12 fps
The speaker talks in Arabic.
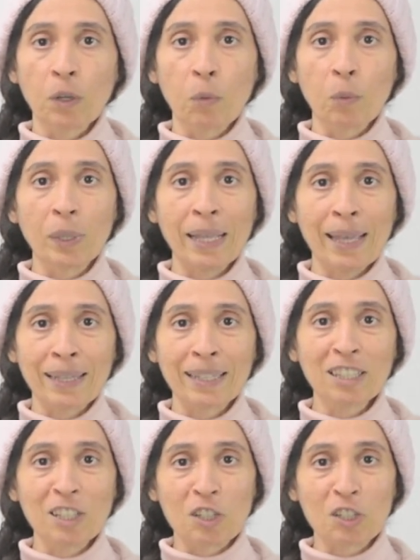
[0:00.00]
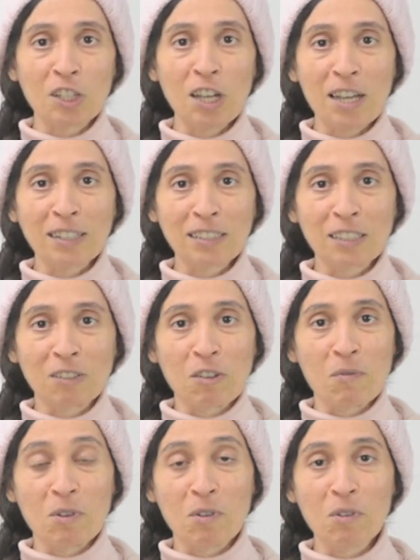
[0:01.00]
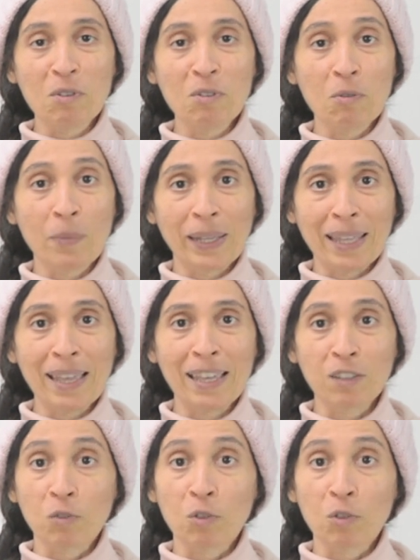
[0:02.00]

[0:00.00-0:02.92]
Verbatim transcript: ولكن الشرط انهم يكونوا بنات